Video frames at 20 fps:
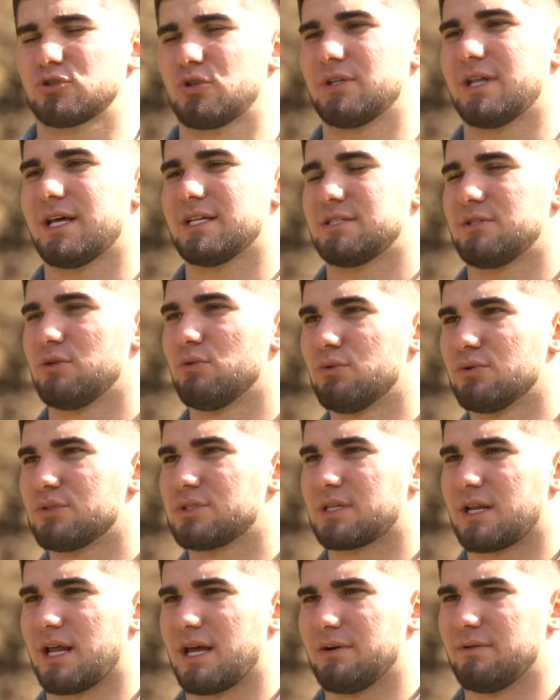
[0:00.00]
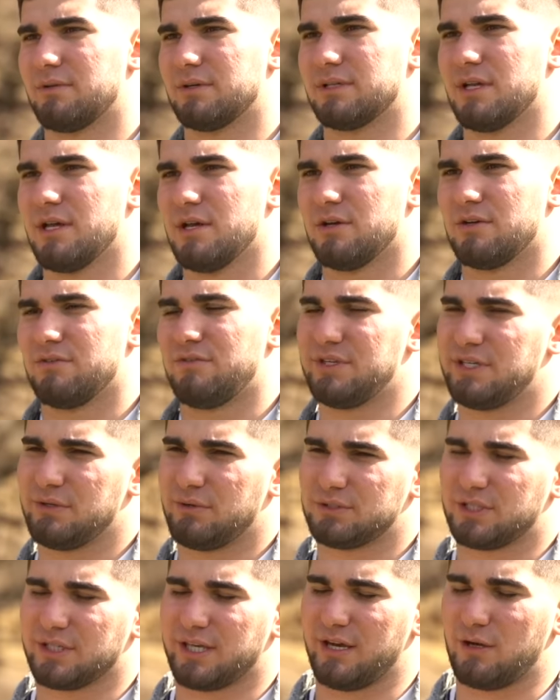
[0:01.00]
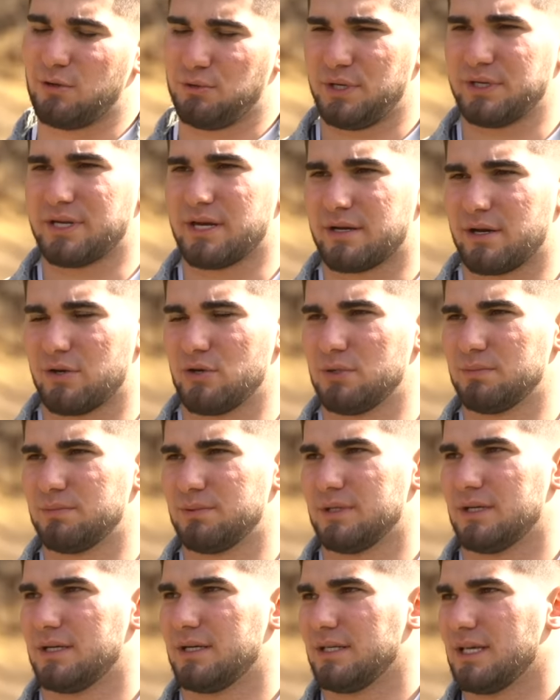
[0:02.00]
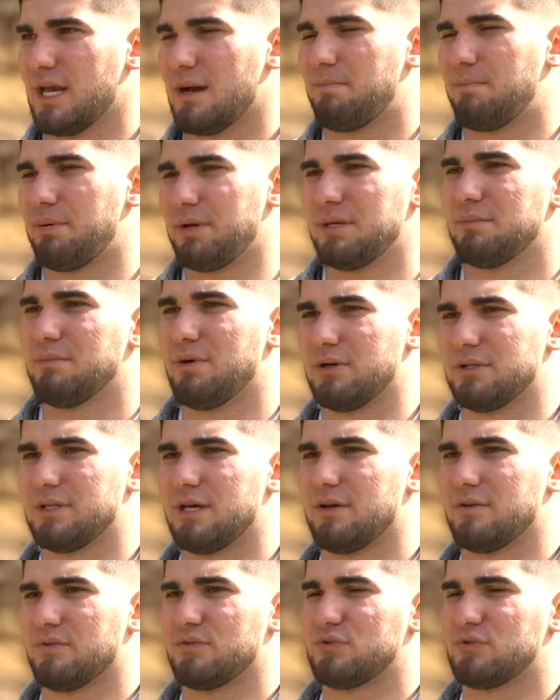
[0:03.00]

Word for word: что нас не устраивает. Видя вот таких людей, как Аюб, а, я понимаю, да,